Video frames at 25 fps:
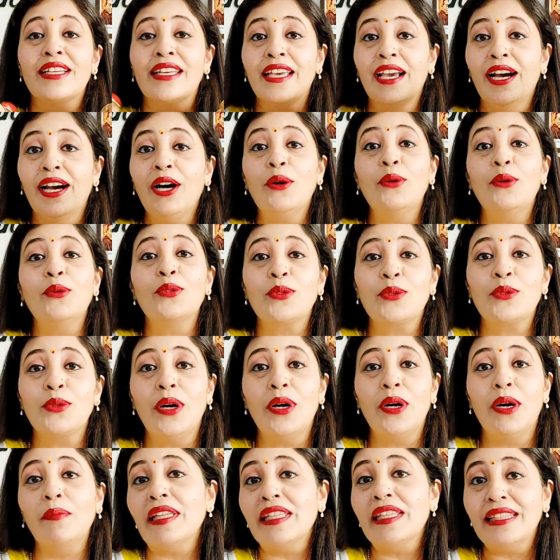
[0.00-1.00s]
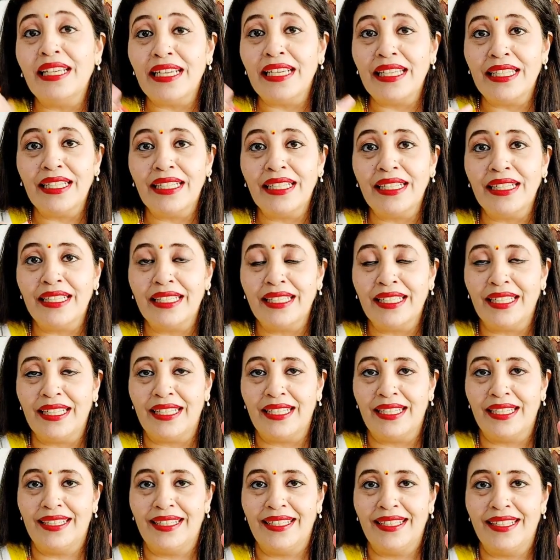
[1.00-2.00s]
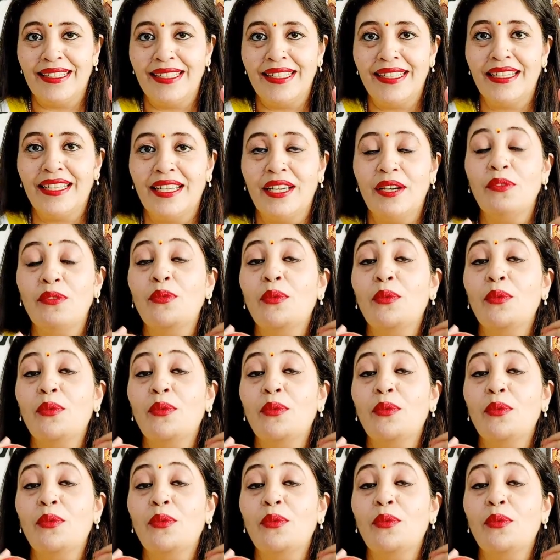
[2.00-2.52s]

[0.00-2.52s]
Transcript: क्या उसको हमें देना है ठीक है